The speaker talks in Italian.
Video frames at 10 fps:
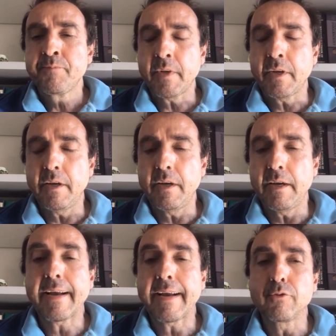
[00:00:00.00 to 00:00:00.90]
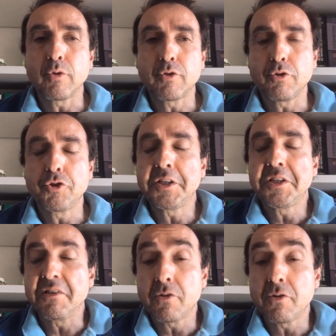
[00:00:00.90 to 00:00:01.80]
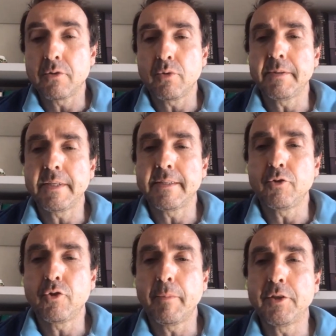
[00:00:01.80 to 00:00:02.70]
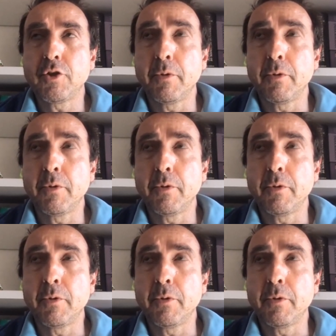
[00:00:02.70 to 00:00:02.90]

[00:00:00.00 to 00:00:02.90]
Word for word: eh, accanto a soggetti che sono assolutamente asintomatici,